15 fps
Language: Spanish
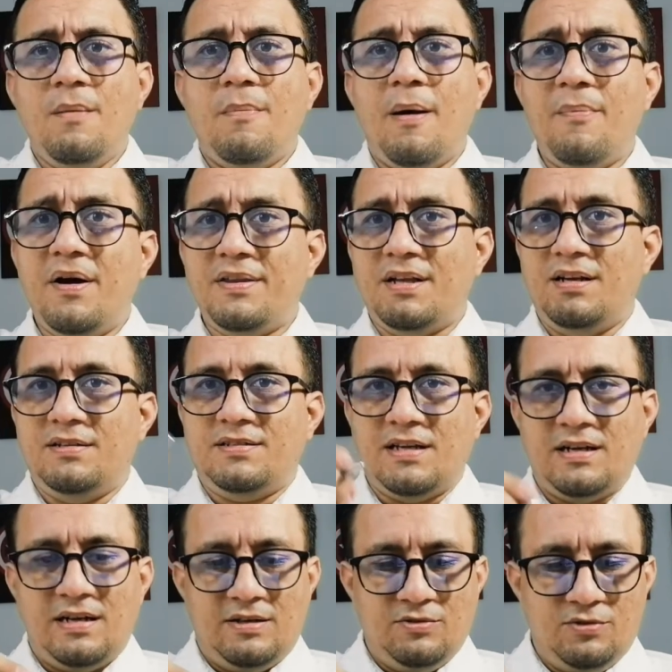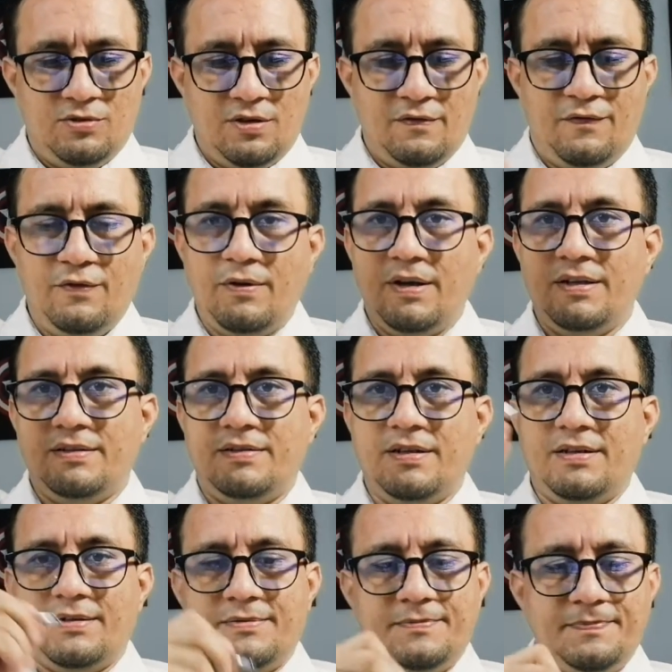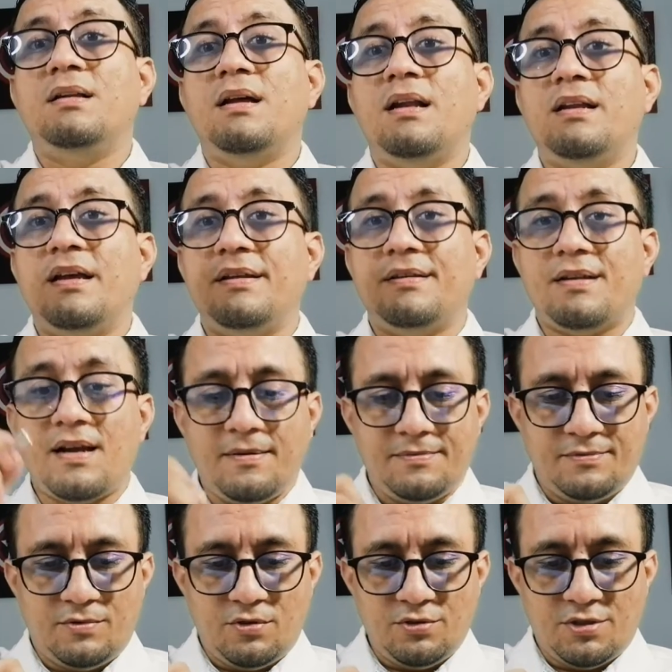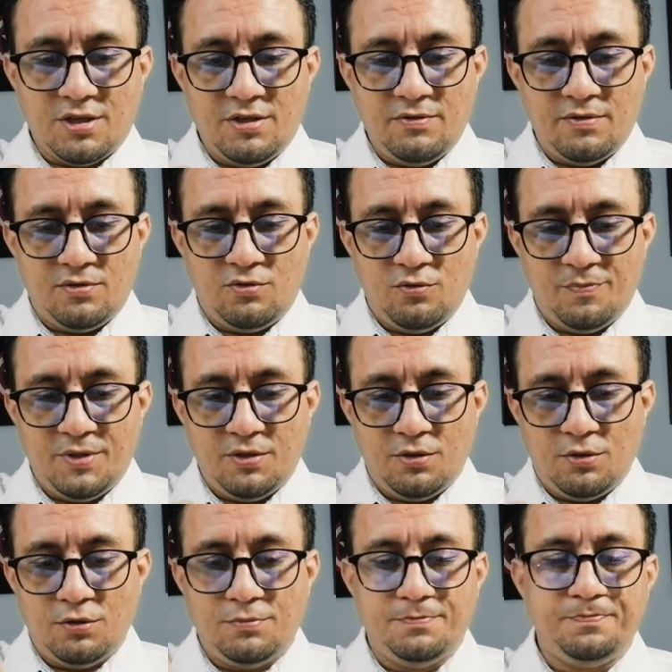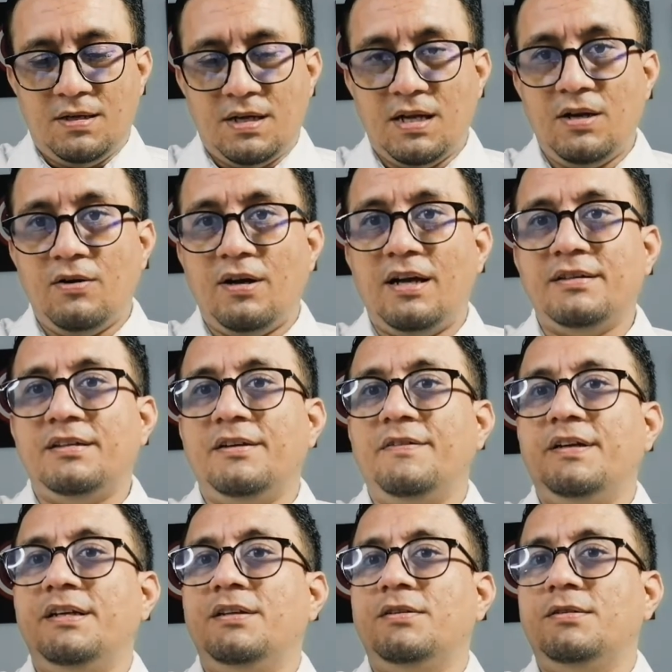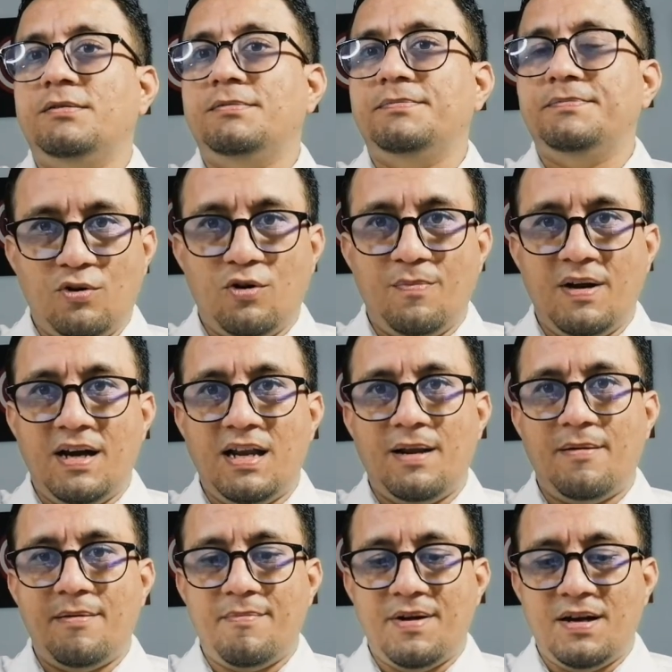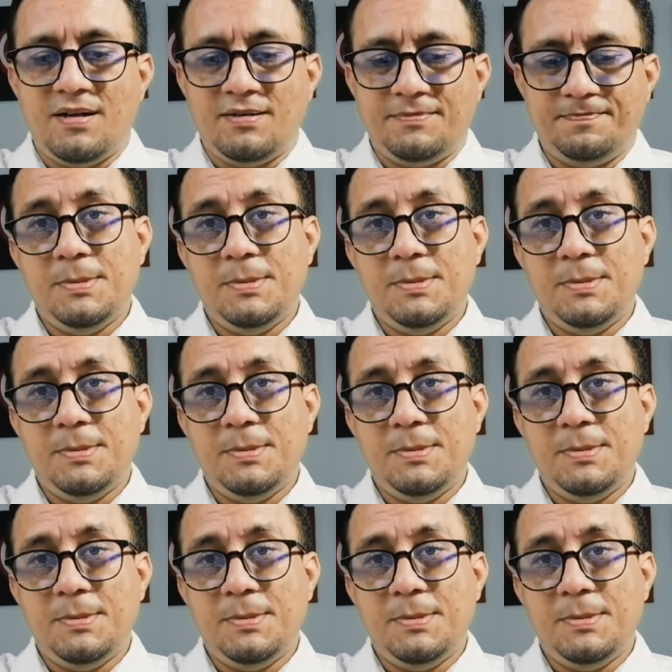Vamos a analizar algunos influencers. La Liendra, contenido estúpido. Carlos Acevedo, bromas a la mamá.